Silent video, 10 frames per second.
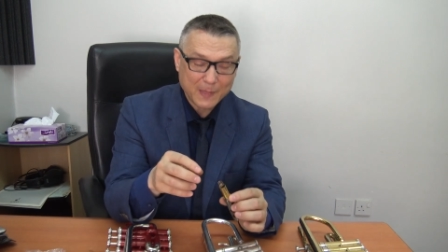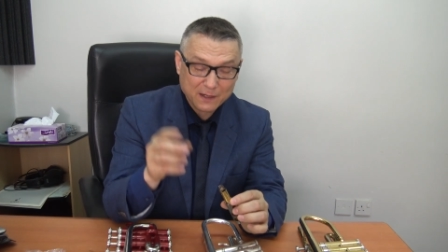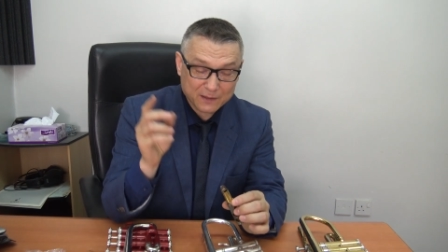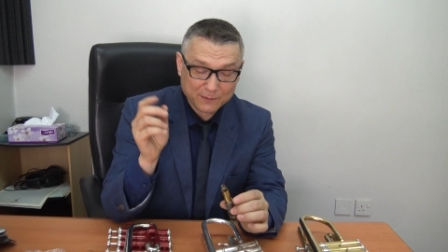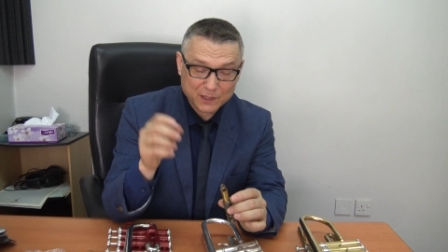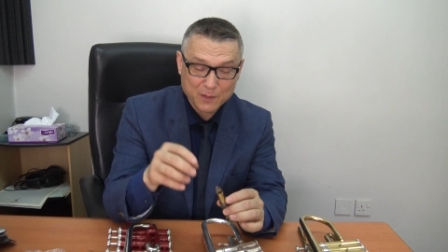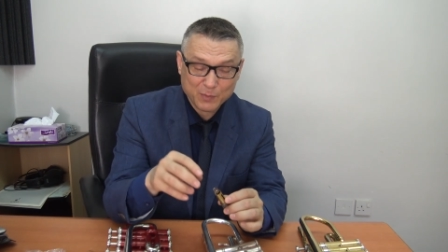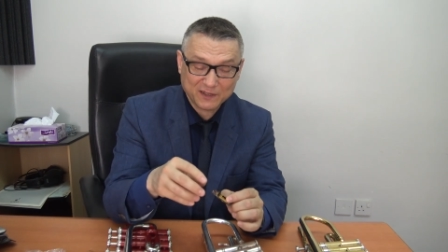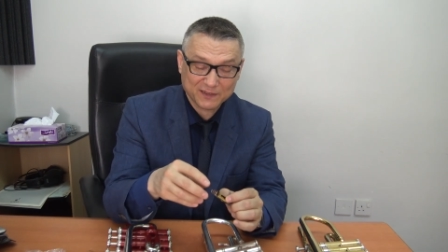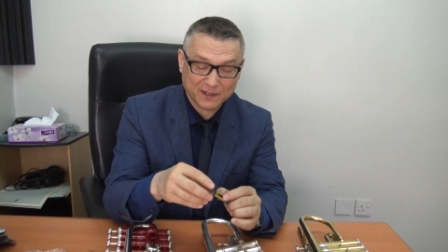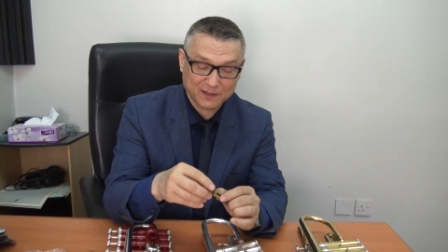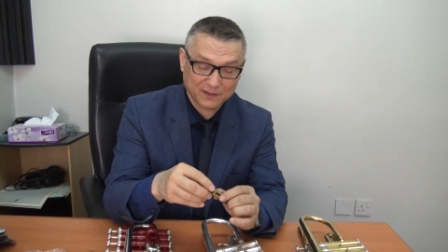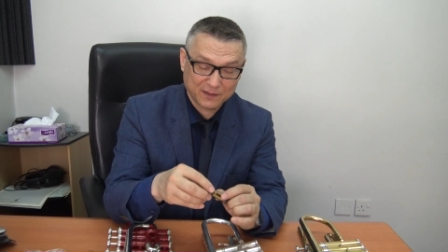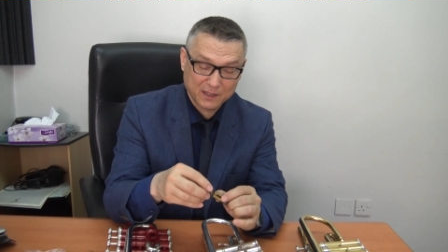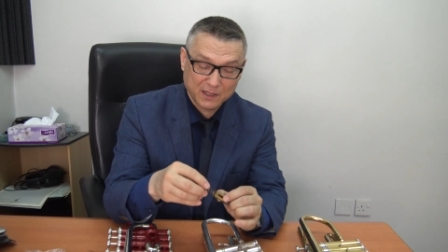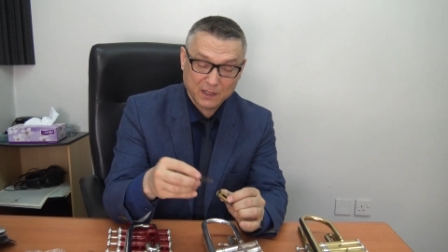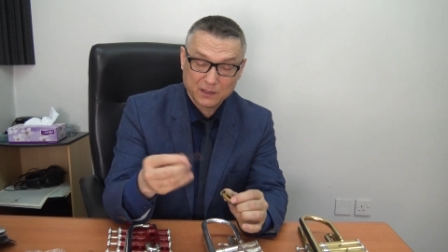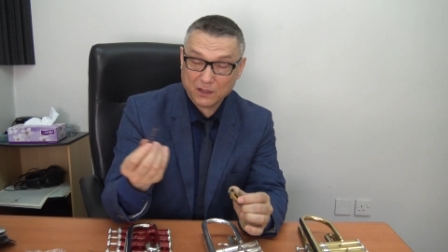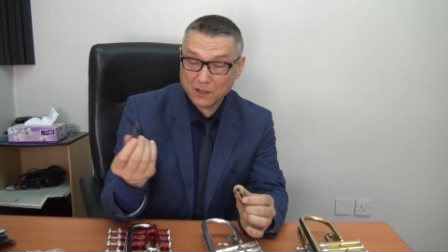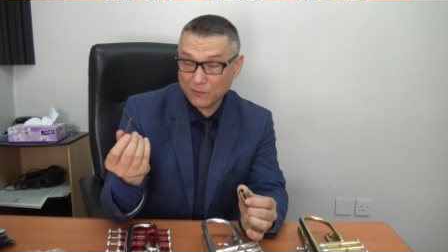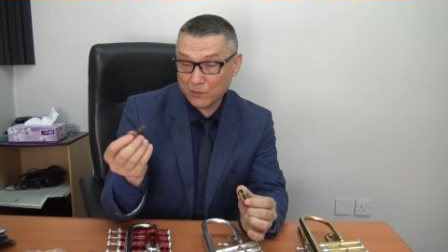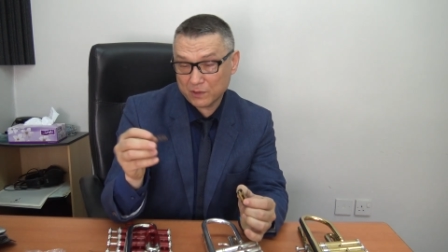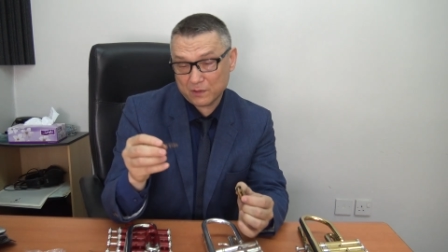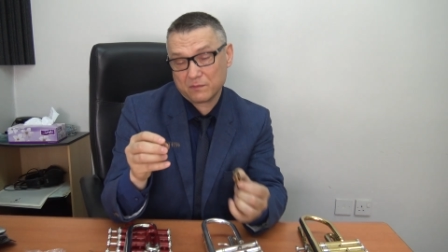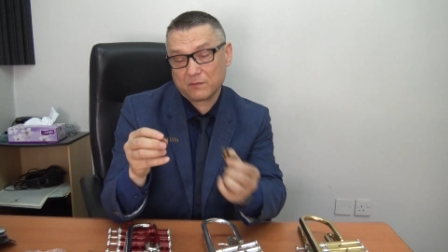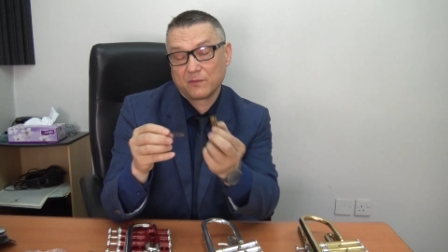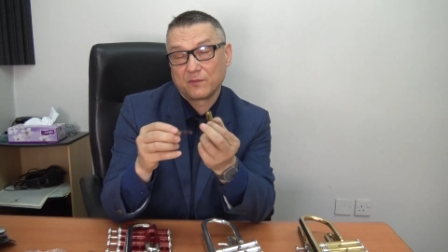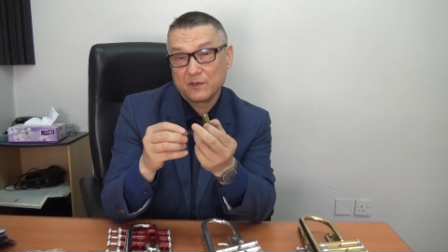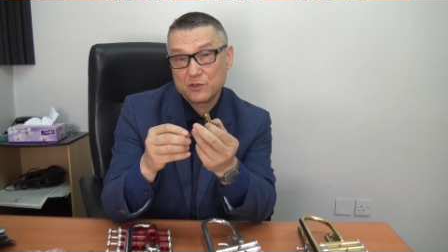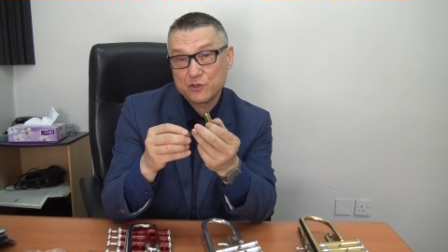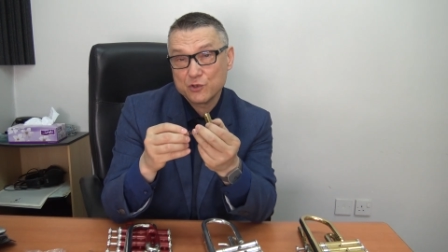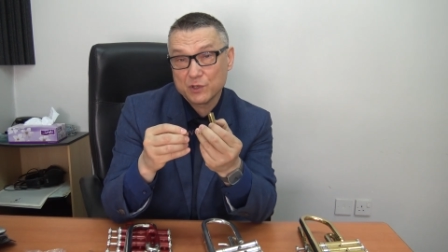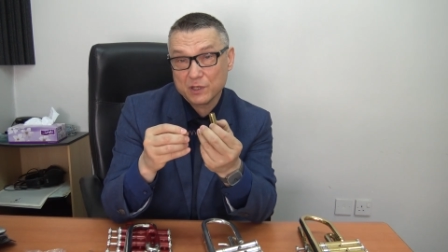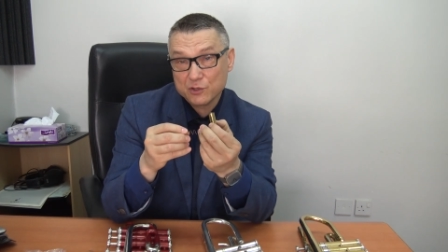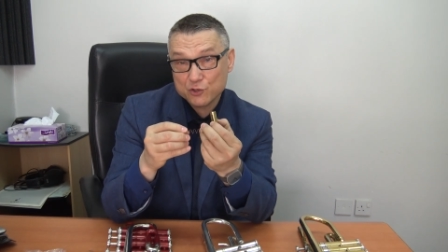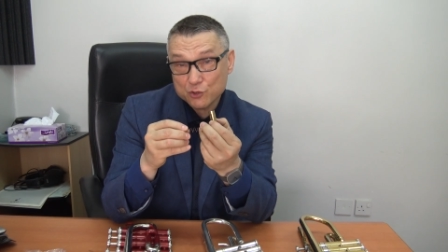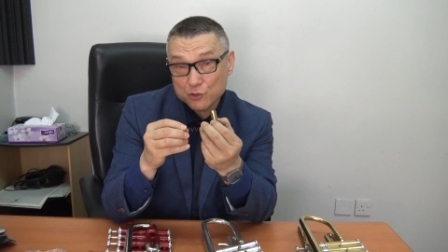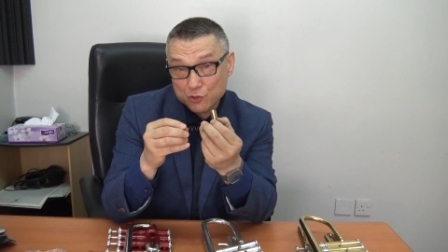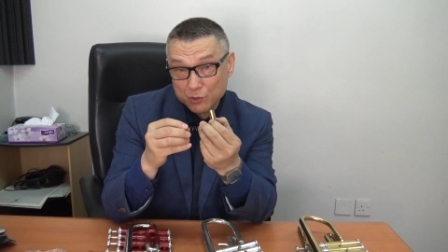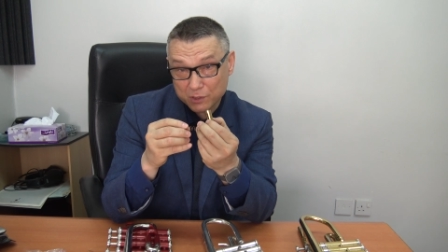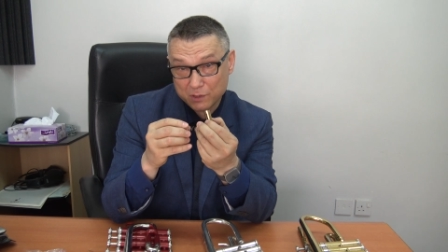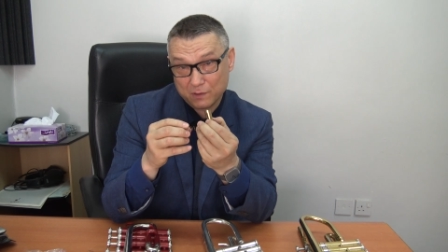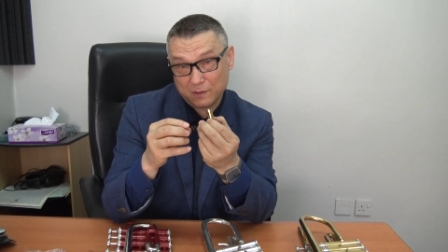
Главное не перестараться. Так вот, вы чуть-чуть, чуть-чуть,